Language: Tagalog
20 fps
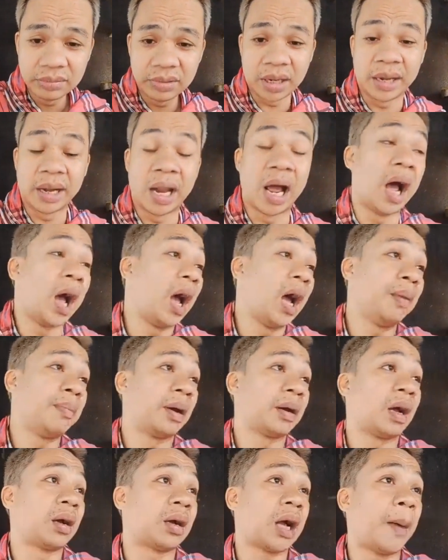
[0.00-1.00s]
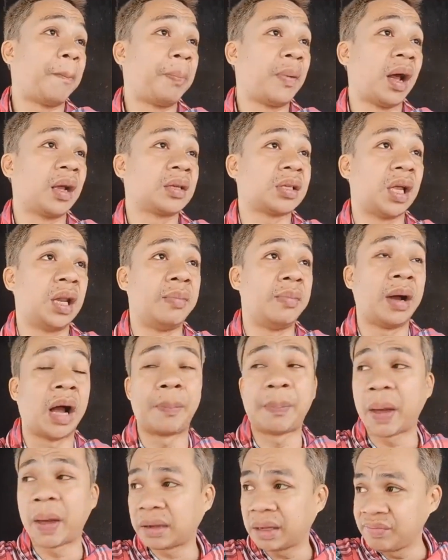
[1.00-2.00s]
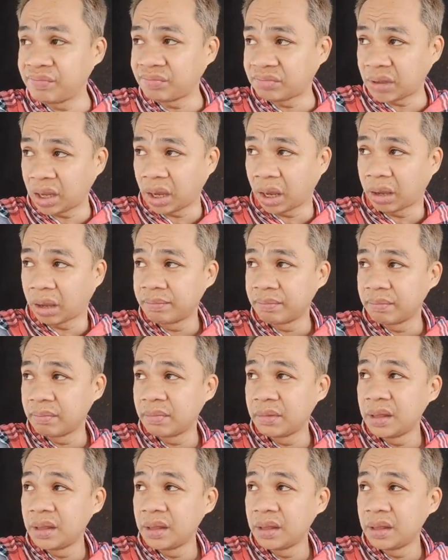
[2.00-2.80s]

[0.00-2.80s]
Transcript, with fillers: Ganahang makakaplag sa ilang mga parinti.